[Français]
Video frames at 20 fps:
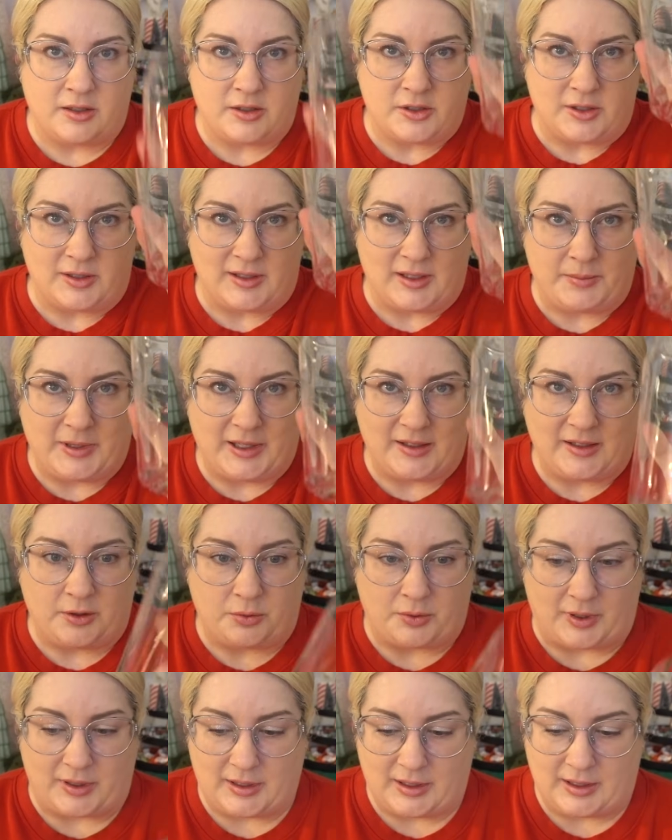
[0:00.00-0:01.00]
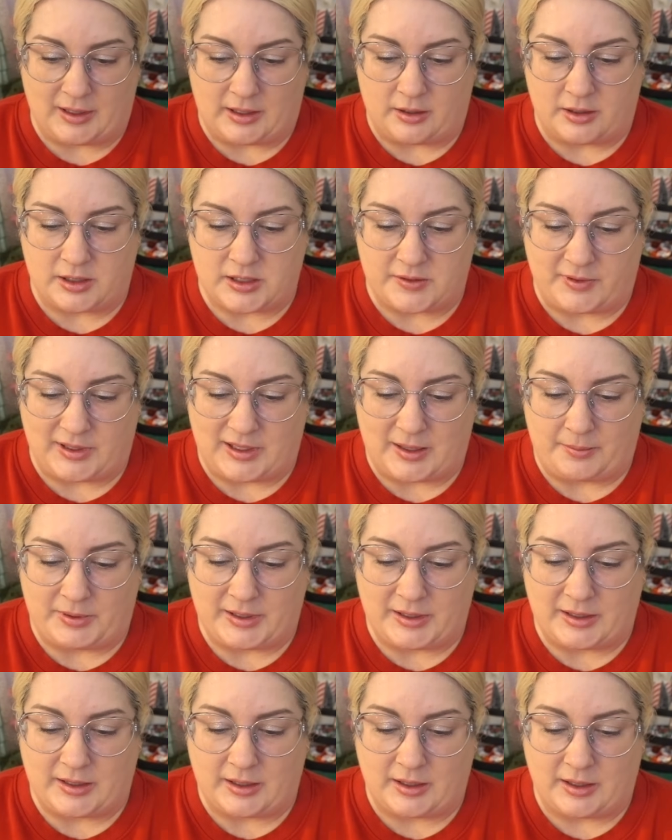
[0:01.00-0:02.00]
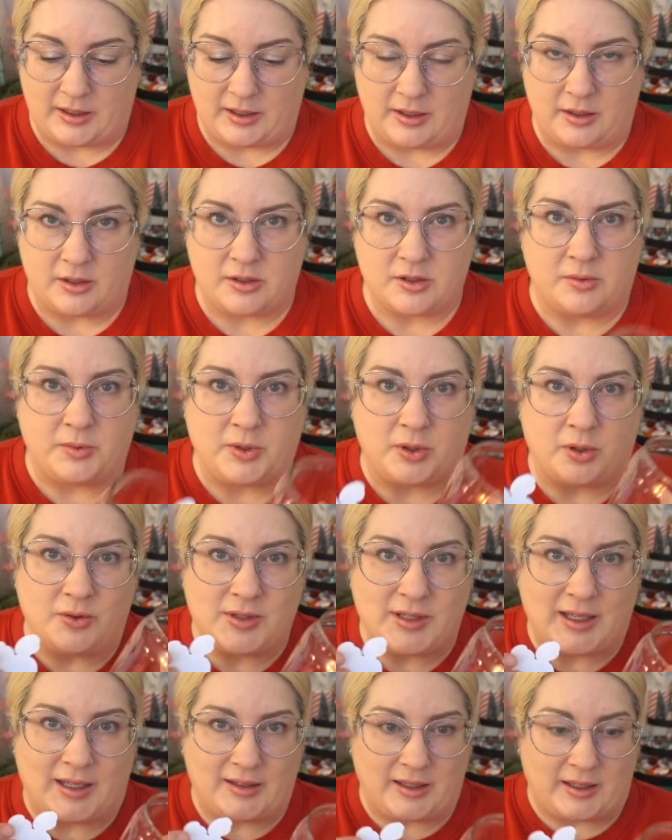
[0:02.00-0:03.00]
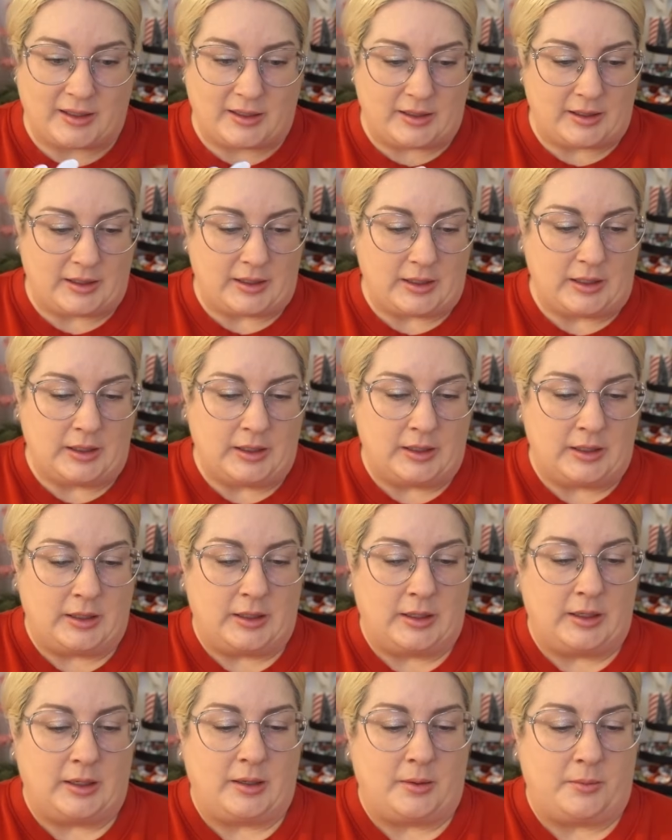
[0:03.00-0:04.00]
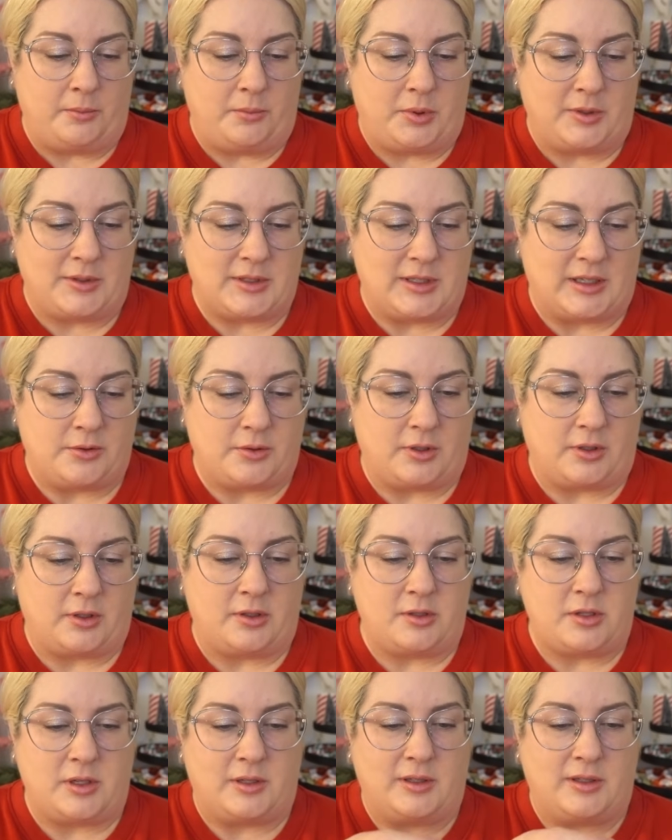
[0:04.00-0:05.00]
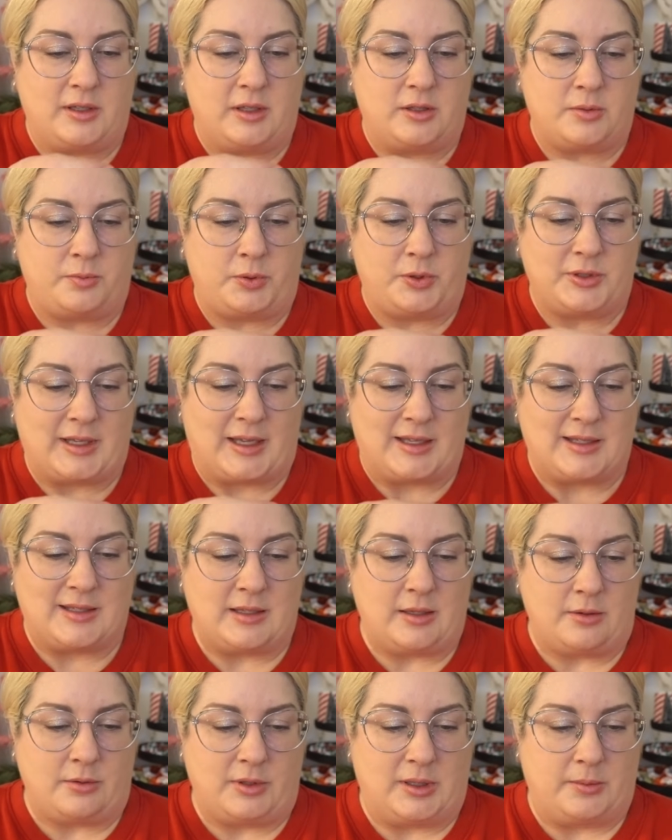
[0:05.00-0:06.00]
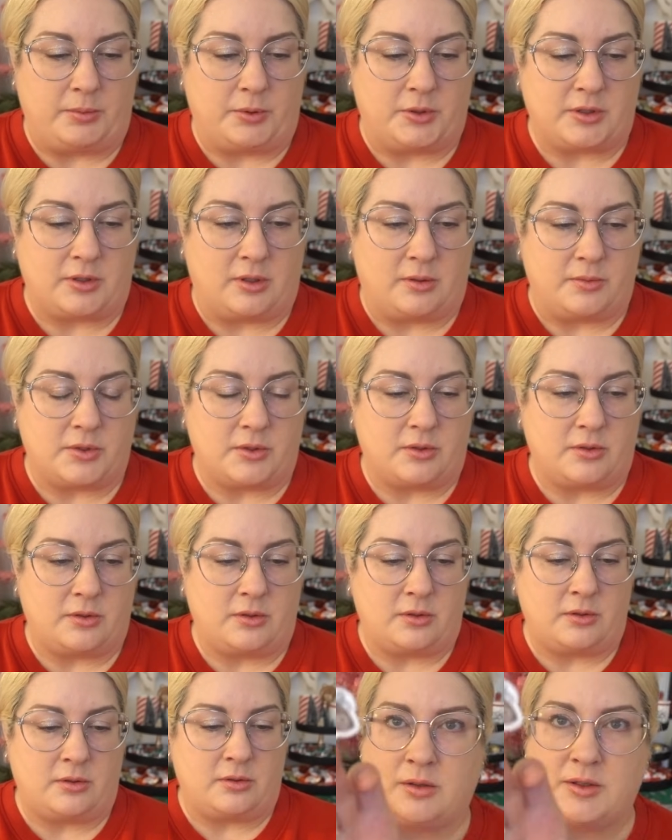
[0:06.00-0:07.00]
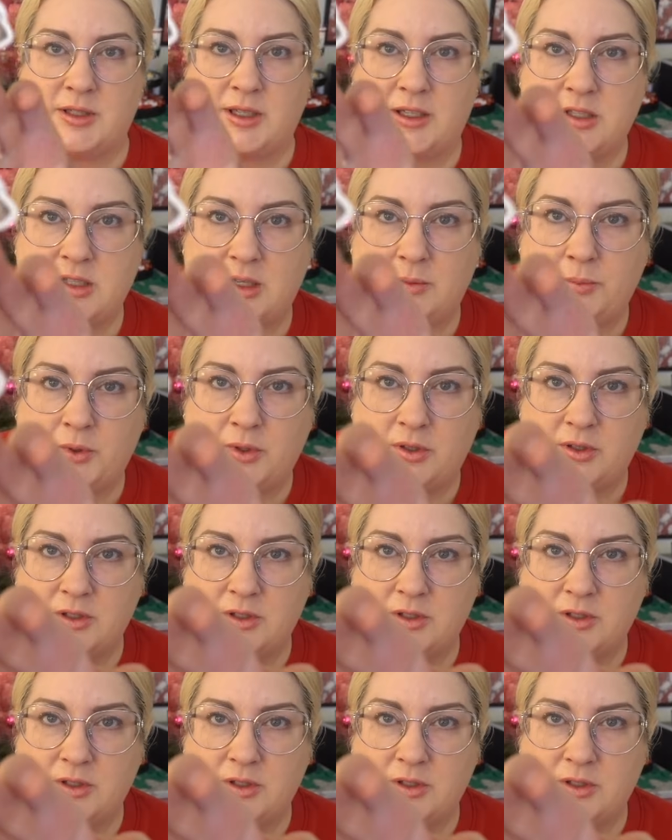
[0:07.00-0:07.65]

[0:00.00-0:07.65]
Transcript: Je l'ai bien nettoyé. Là, je vais l'appliquer. Je me concentrer pour que ça se croche. Il est plus assis ou il est plus comme ça? On dirait, je sais pas.